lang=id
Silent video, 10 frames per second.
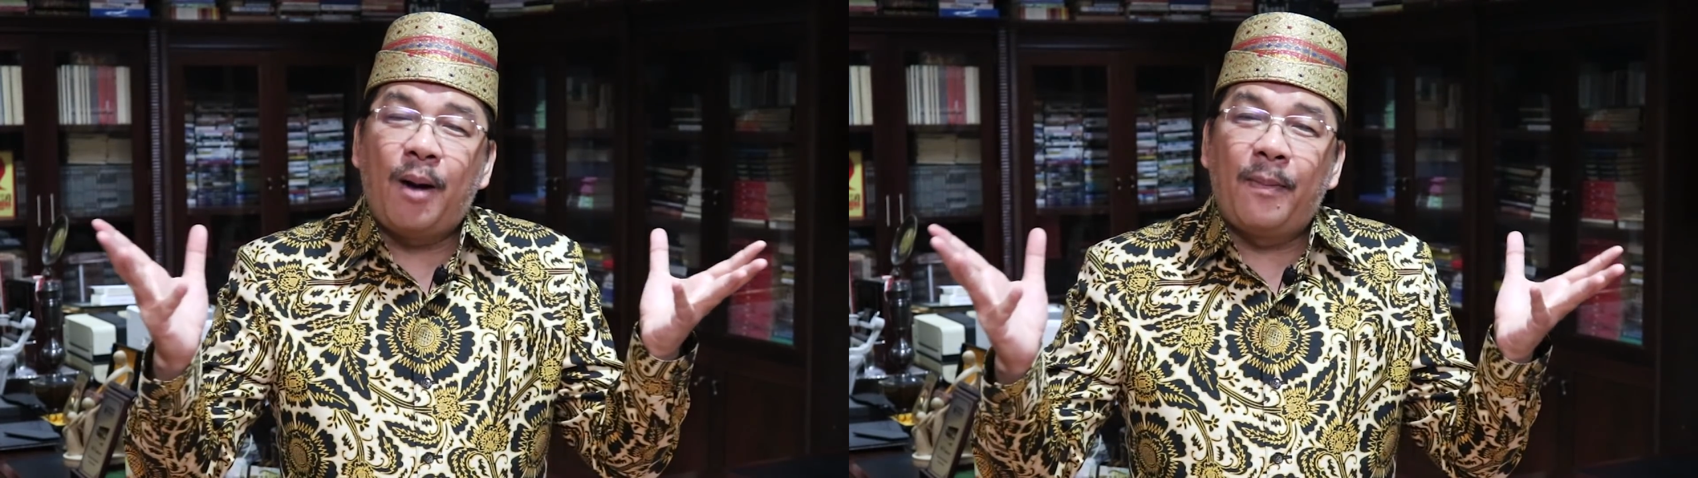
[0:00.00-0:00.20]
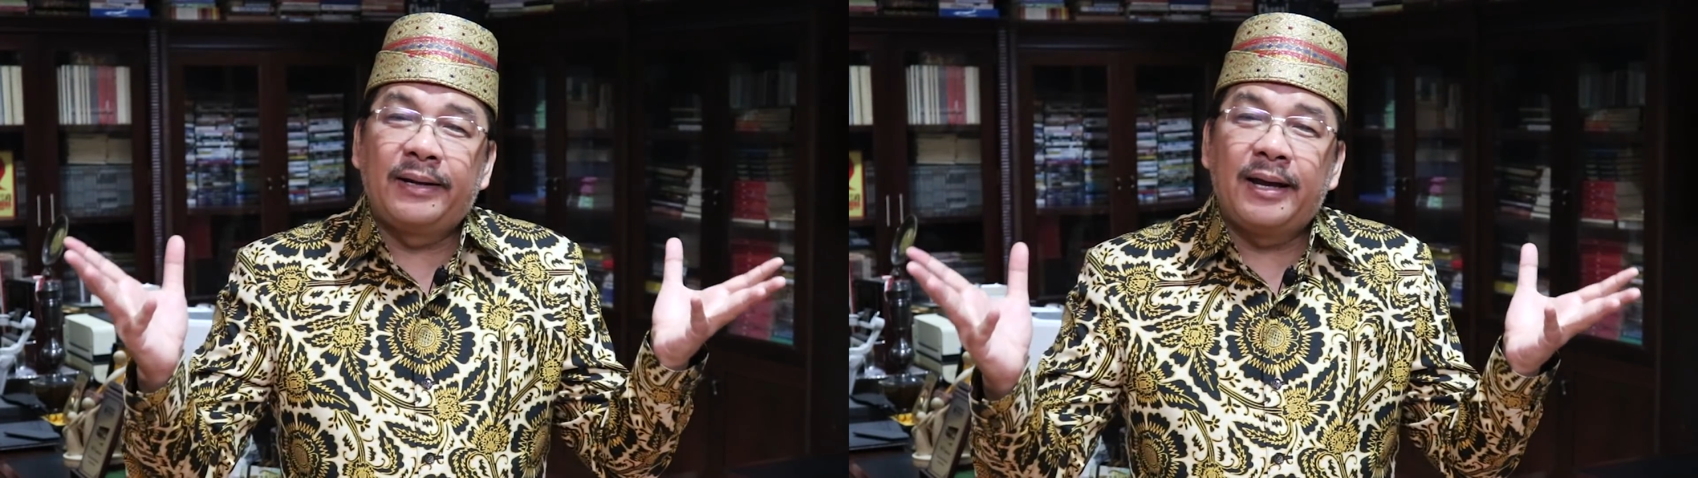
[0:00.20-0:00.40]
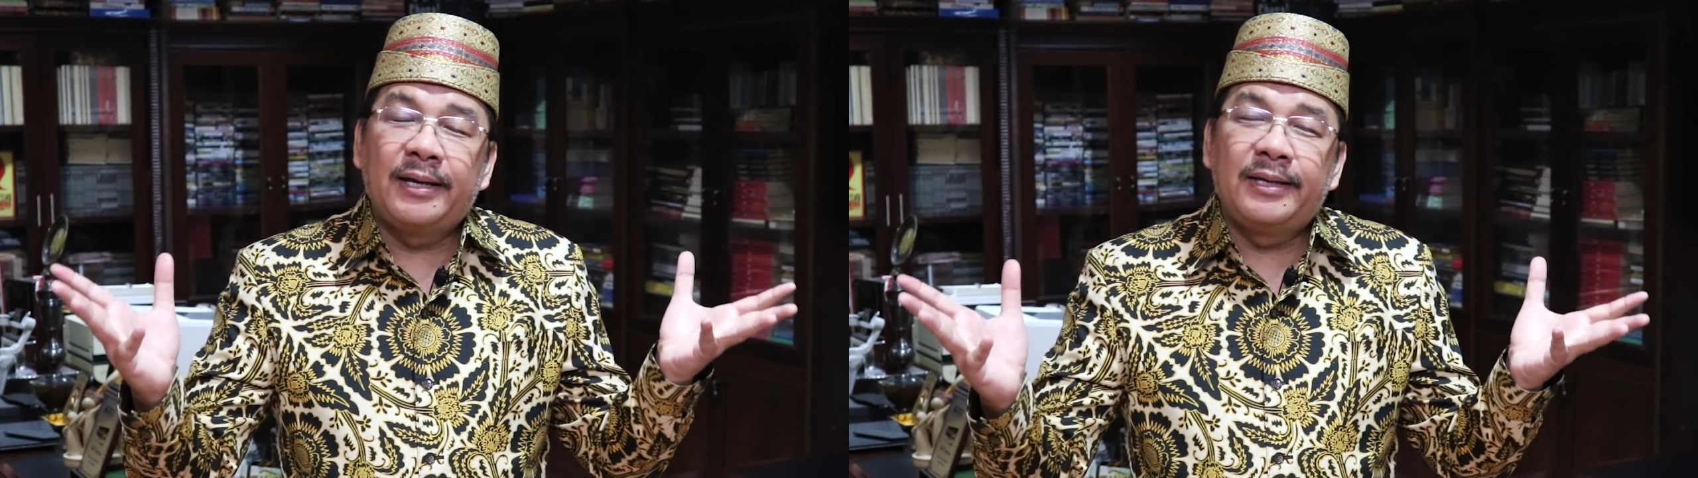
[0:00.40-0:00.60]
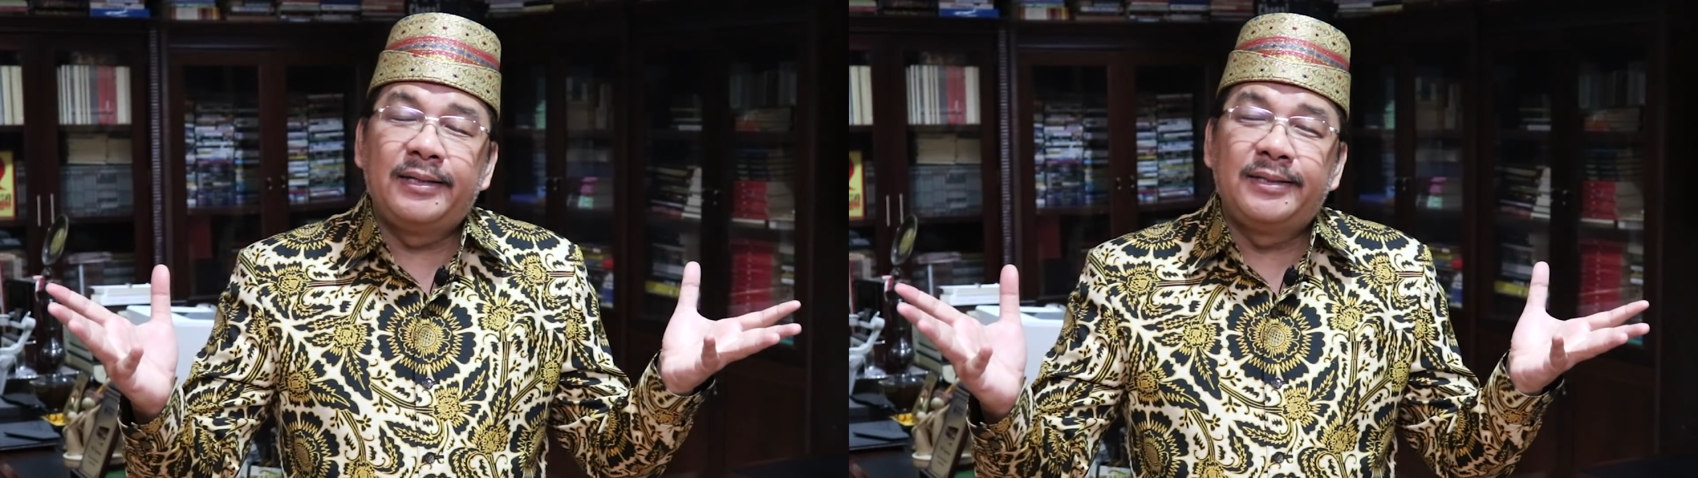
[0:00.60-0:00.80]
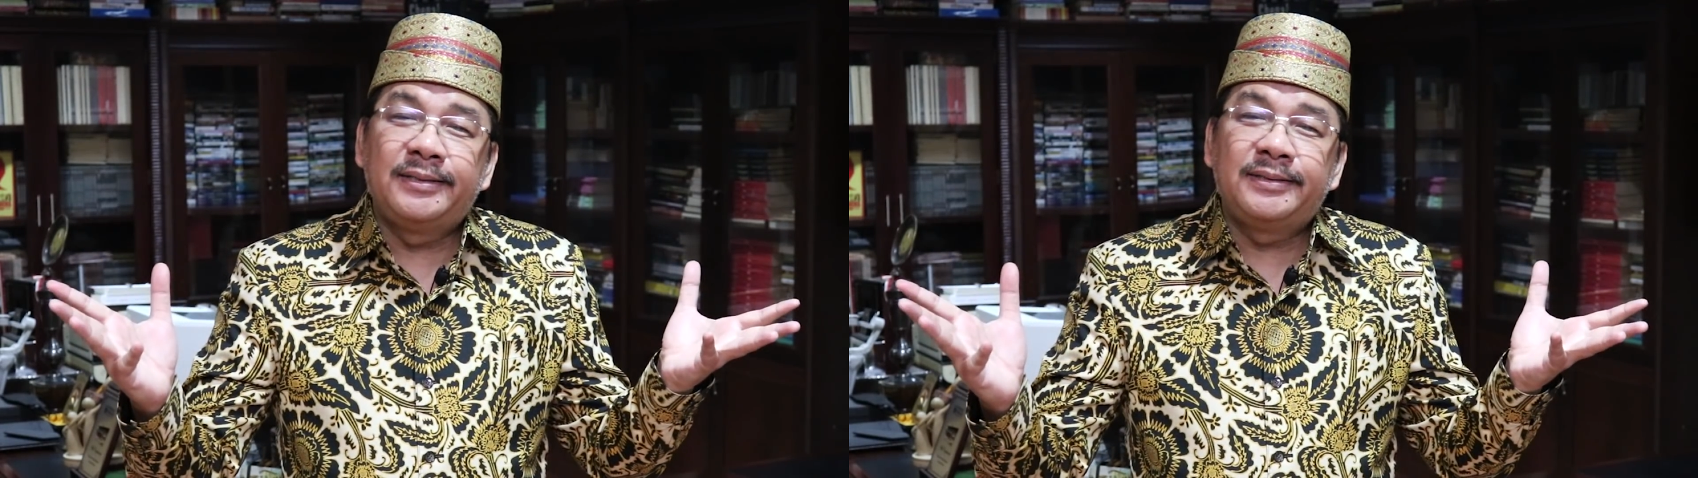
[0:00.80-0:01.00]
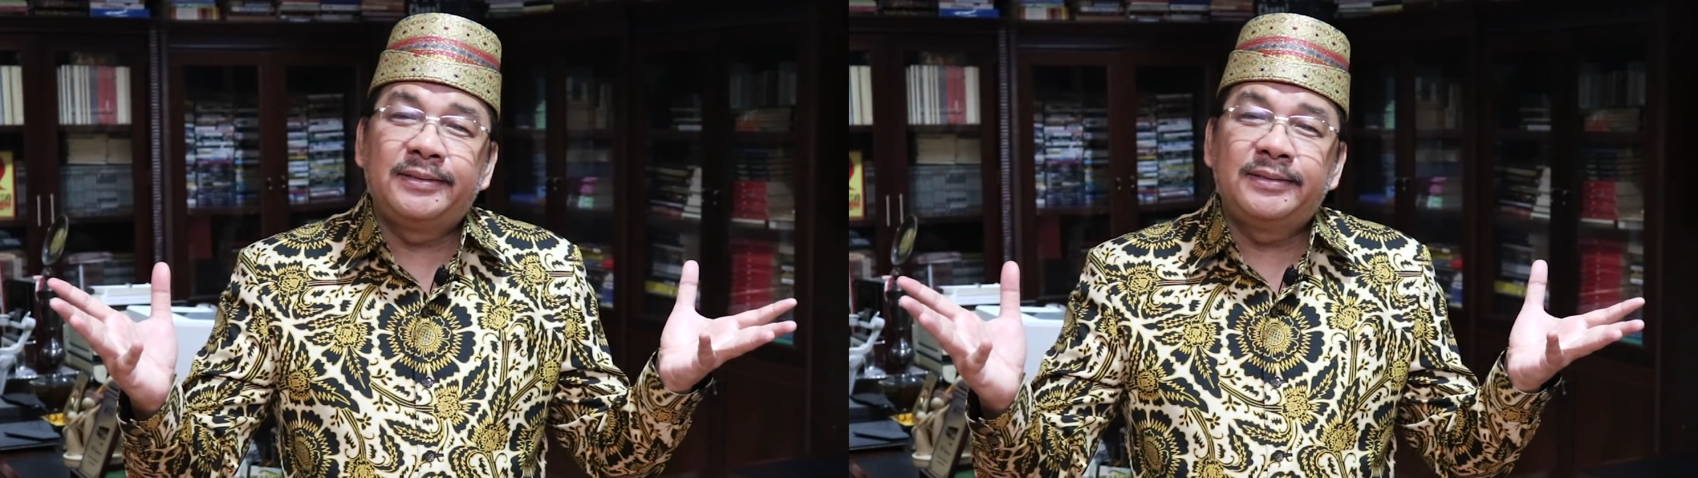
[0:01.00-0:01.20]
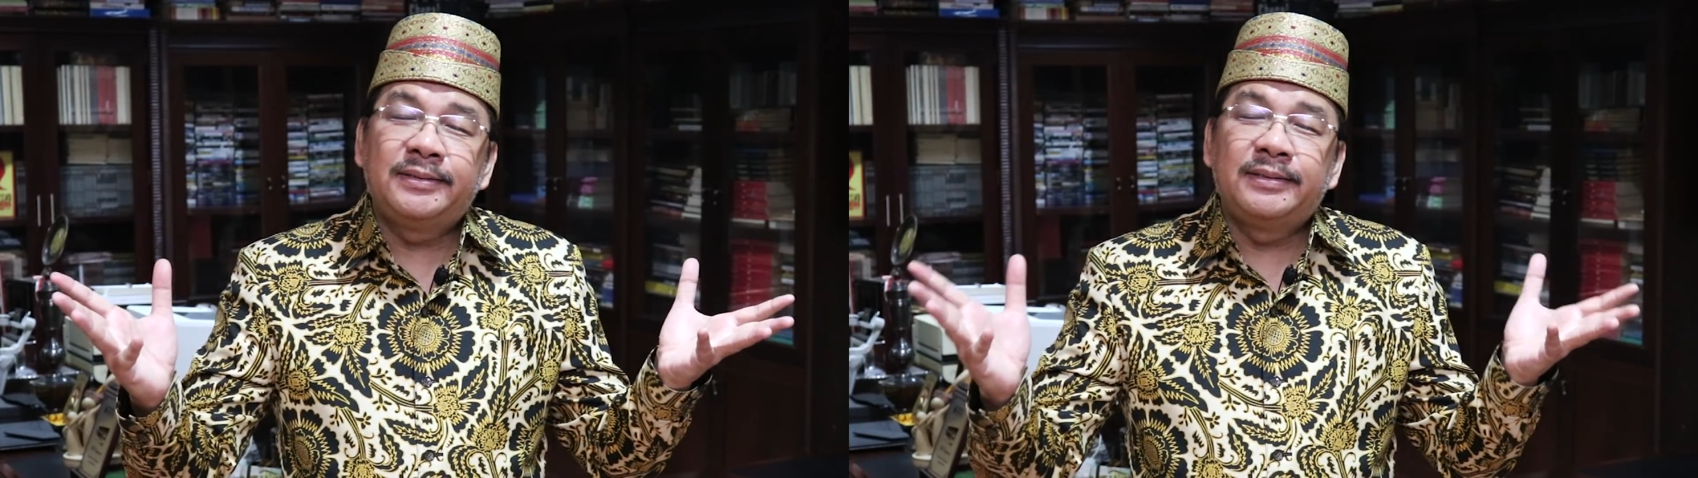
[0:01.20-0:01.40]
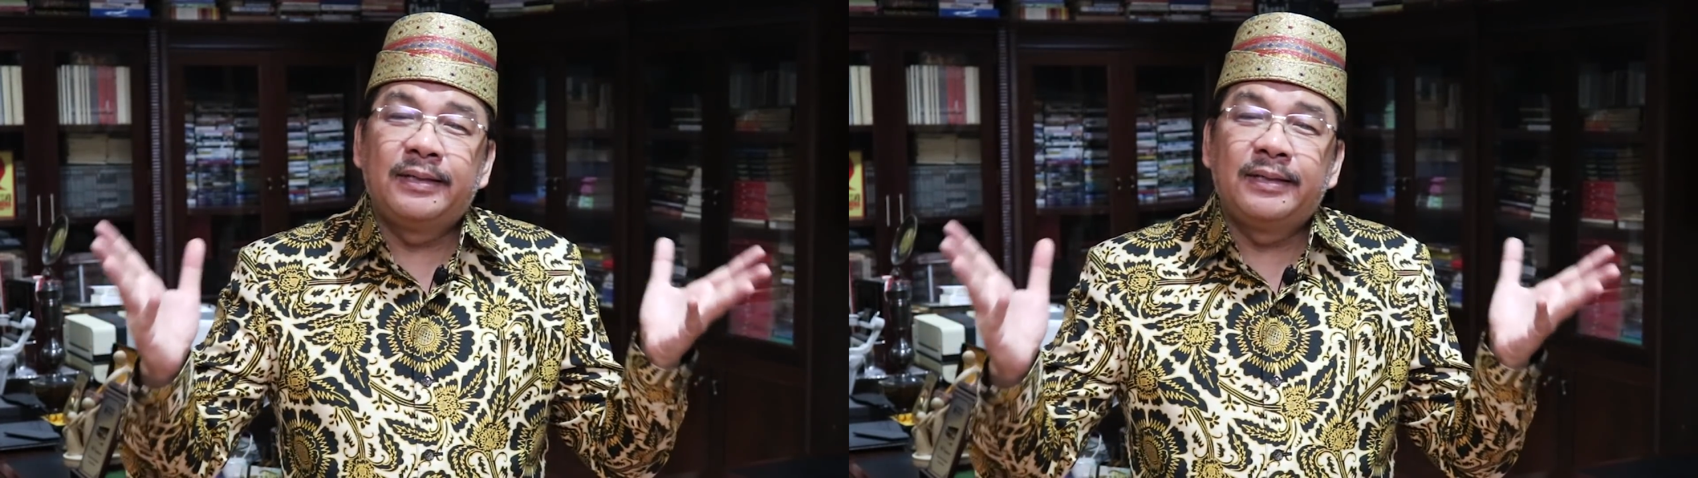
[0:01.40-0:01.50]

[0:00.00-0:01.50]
amanah ini